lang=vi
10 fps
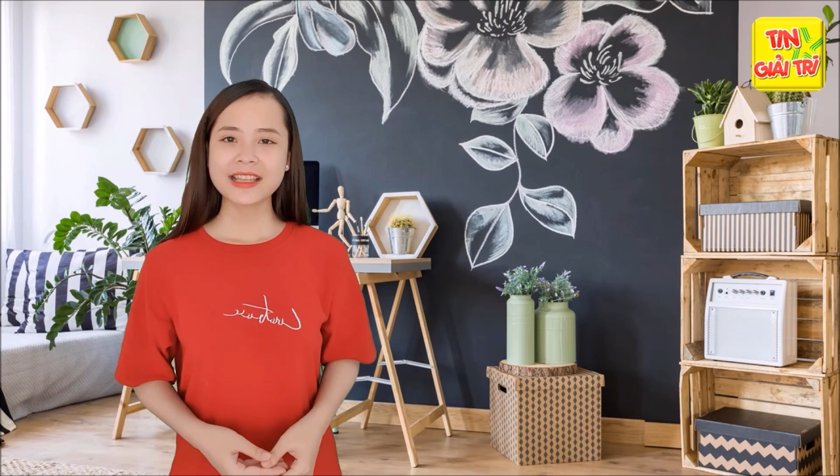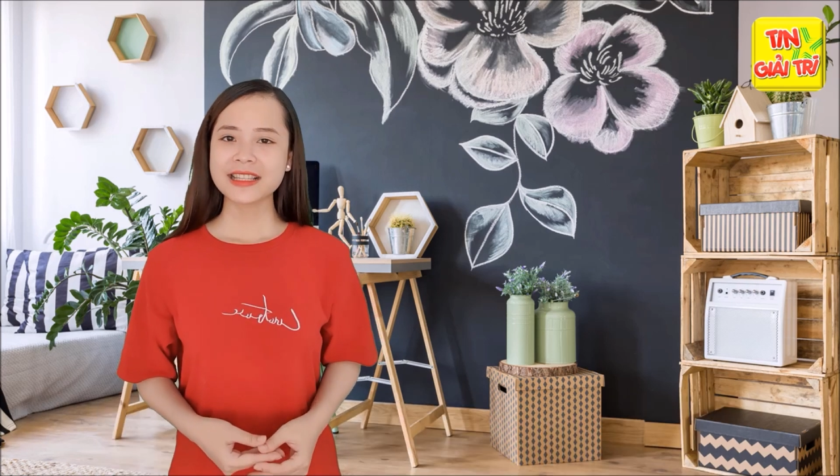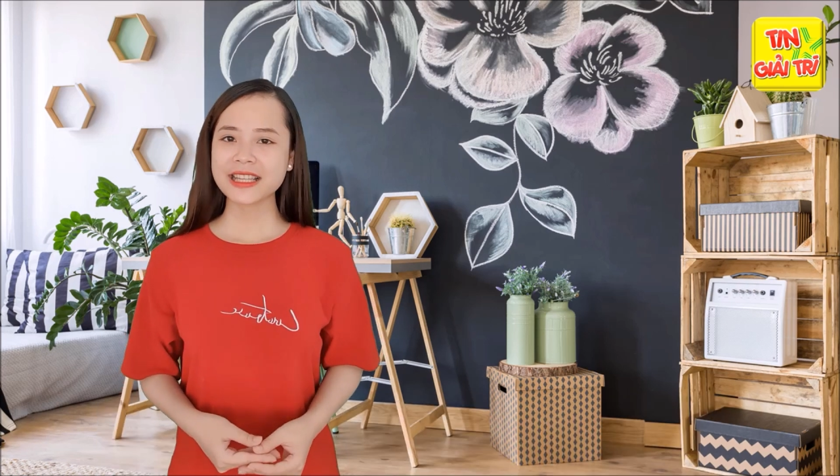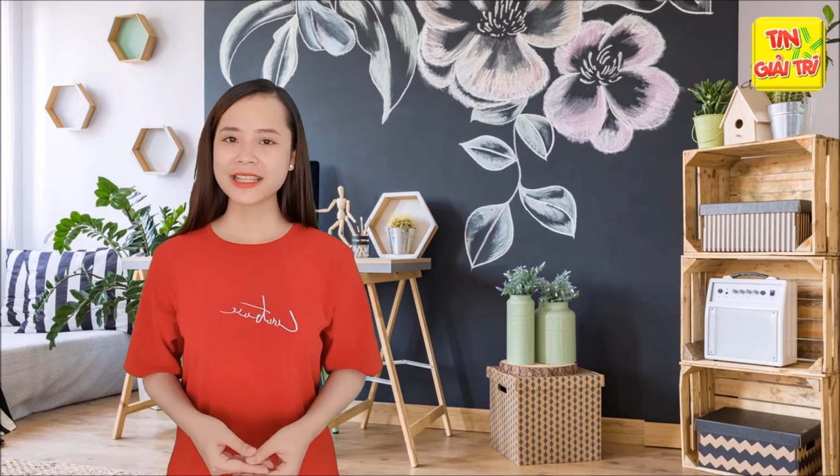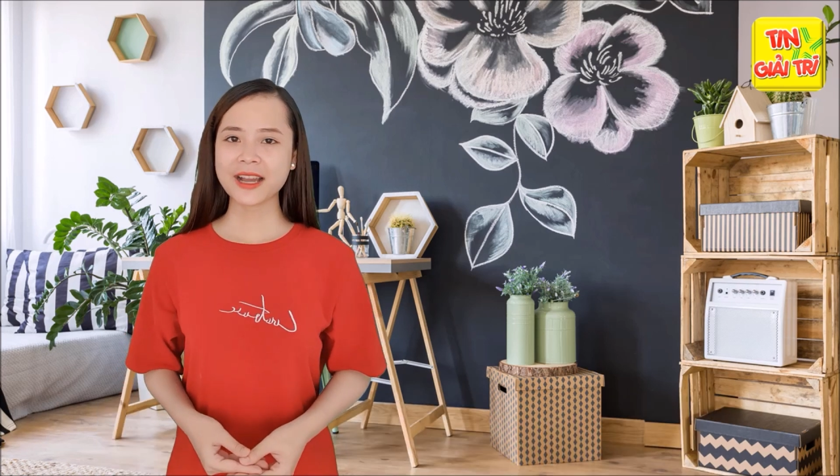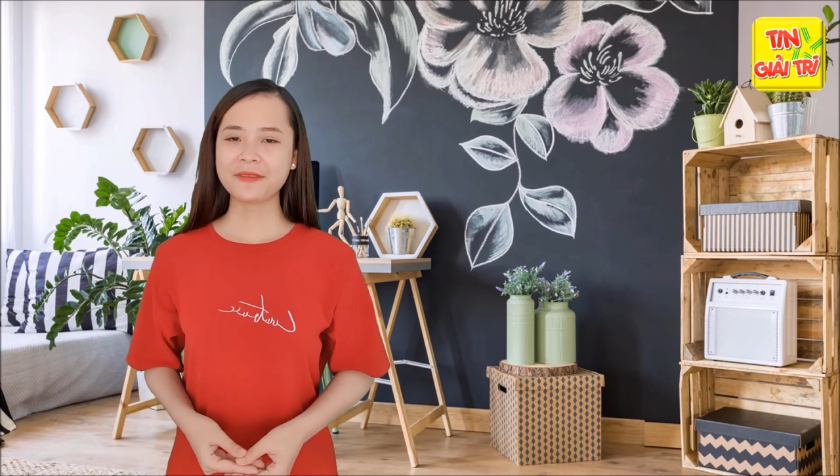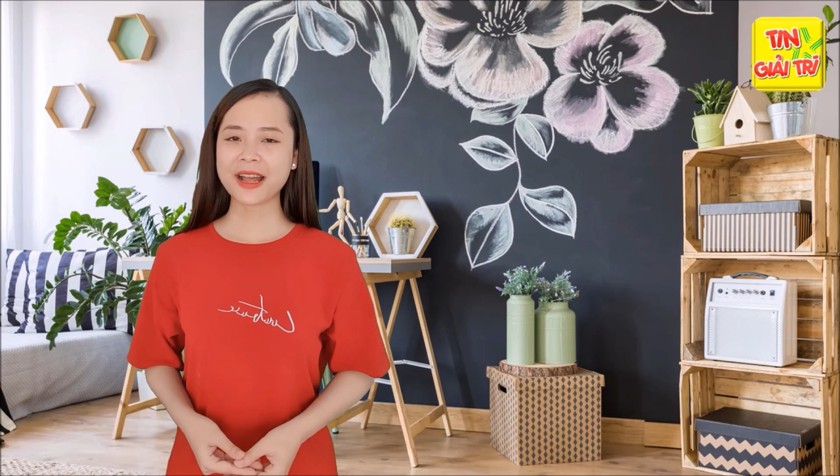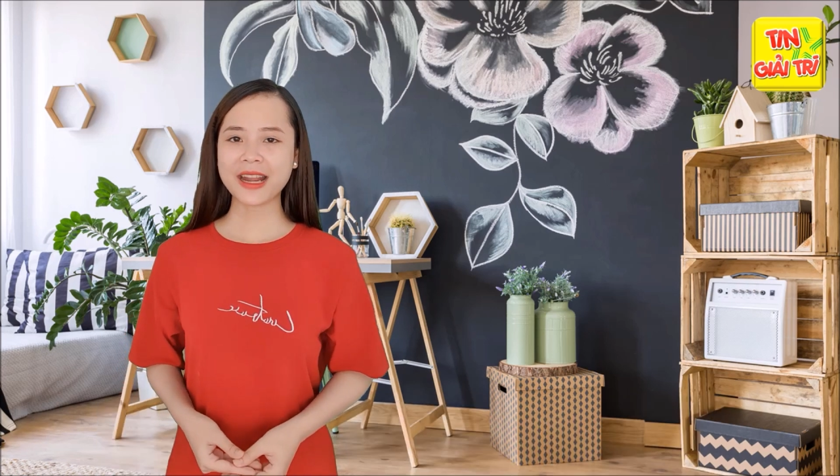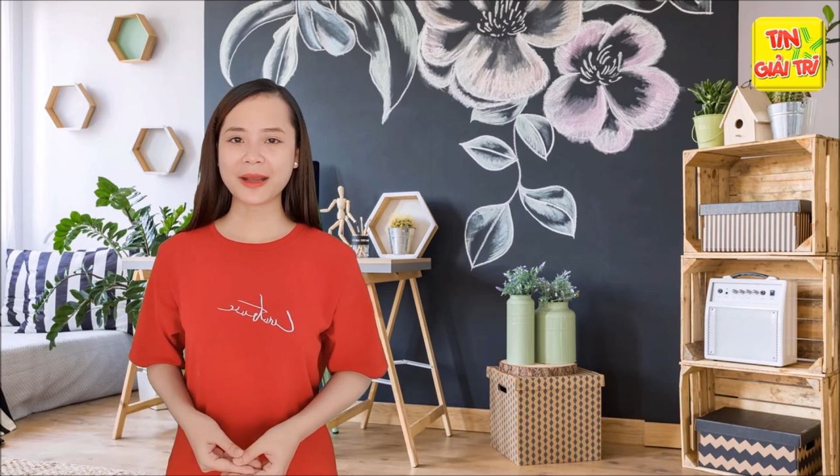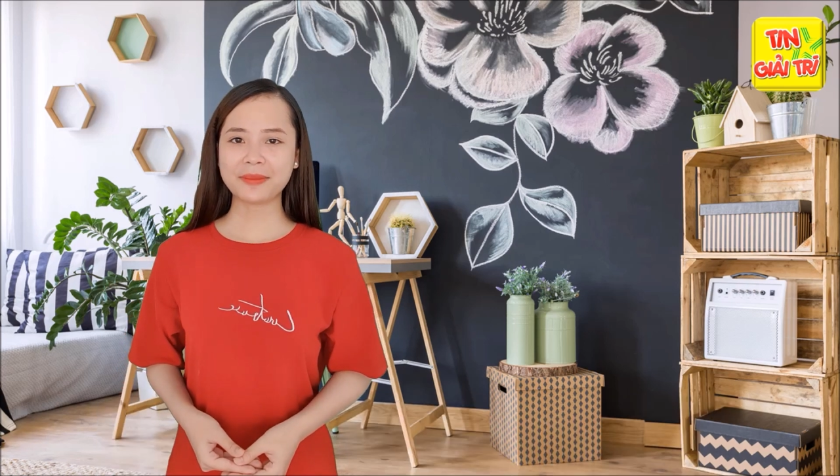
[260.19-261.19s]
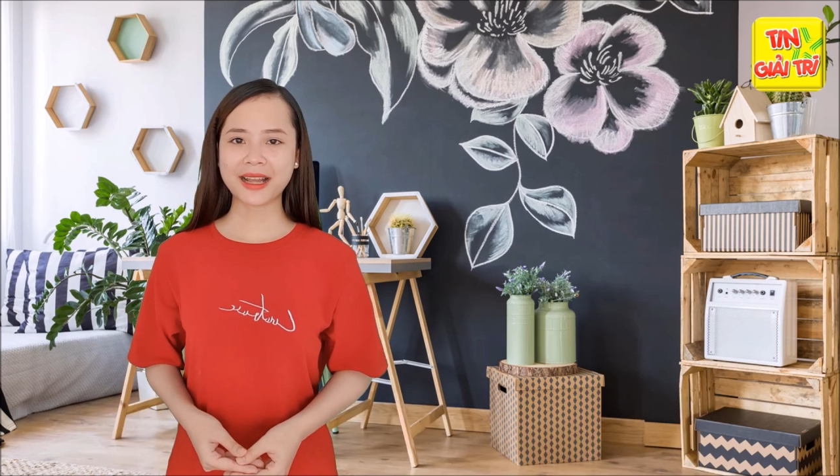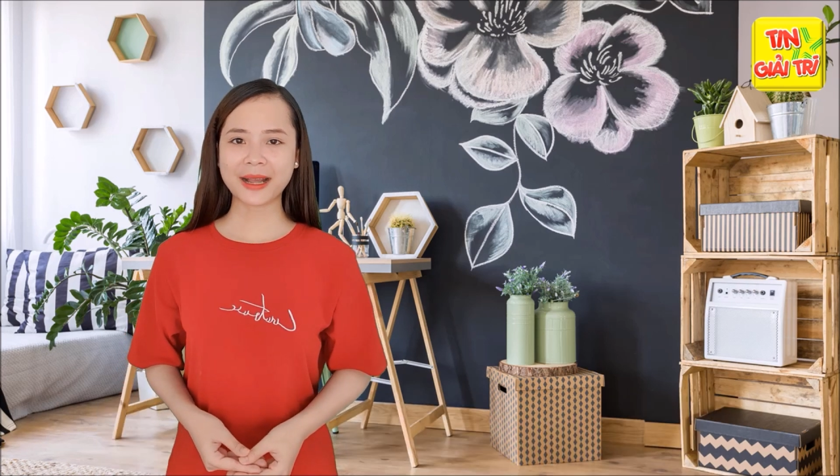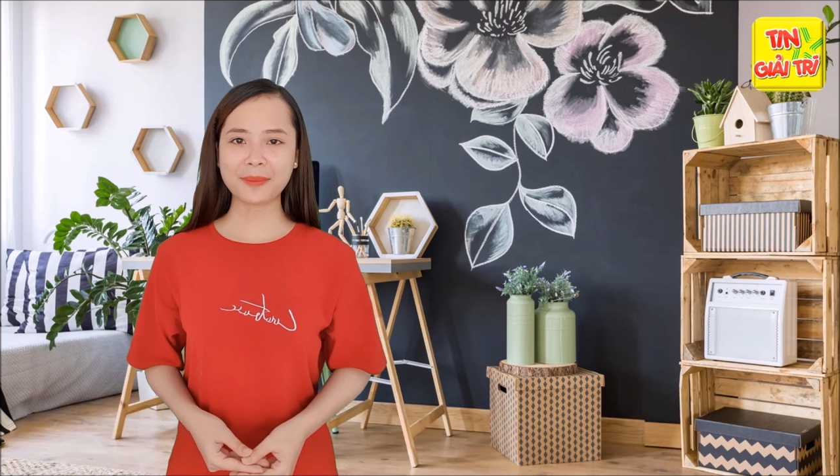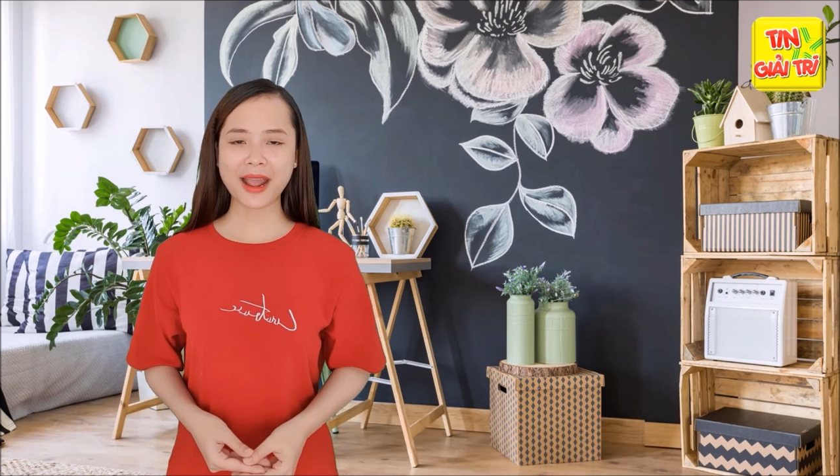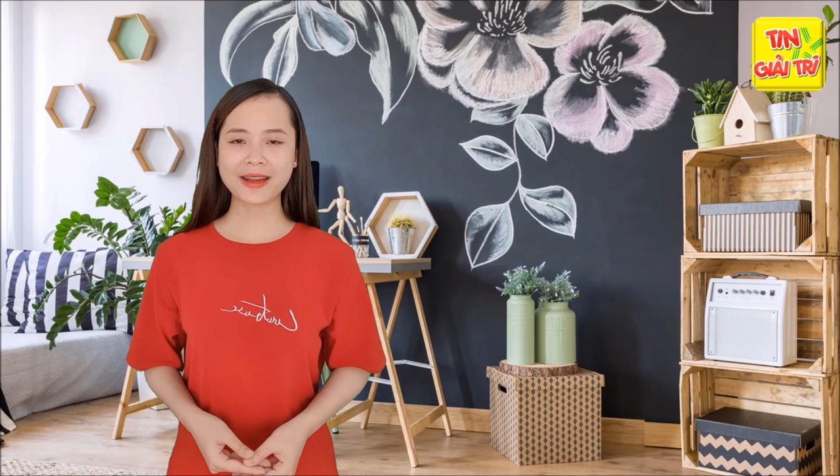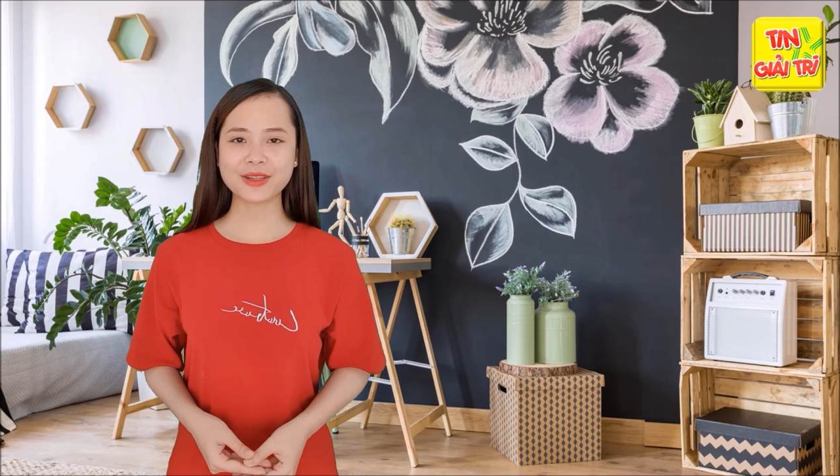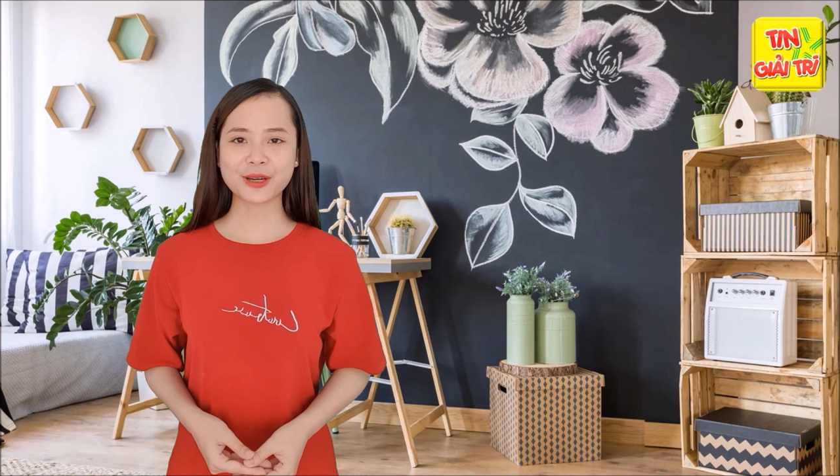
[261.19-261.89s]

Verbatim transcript: Xin chào và hẹn gặp lại các bạn